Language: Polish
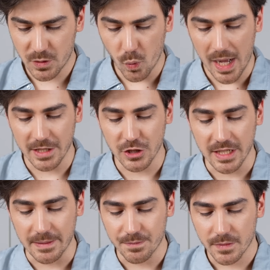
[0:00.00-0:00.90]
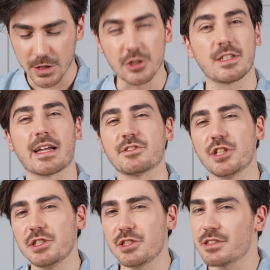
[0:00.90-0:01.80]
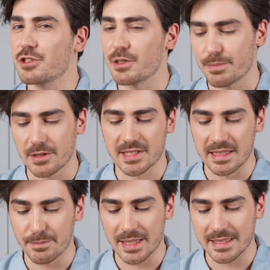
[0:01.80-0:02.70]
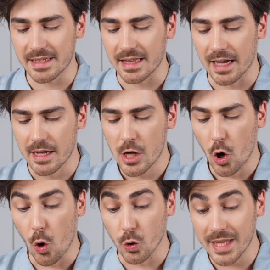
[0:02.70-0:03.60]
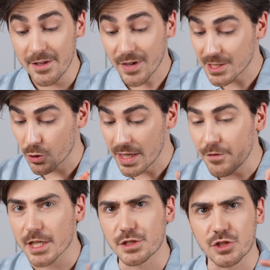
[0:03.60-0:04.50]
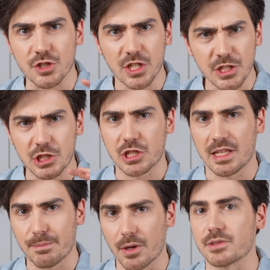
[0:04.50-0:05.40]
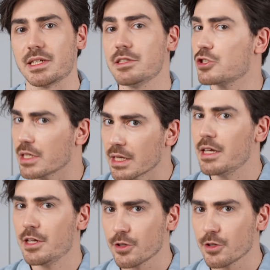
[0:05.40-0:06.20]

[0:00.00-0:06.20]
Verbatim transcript: składzie 43% bazylia, oliwa z oliwek 37%, czyli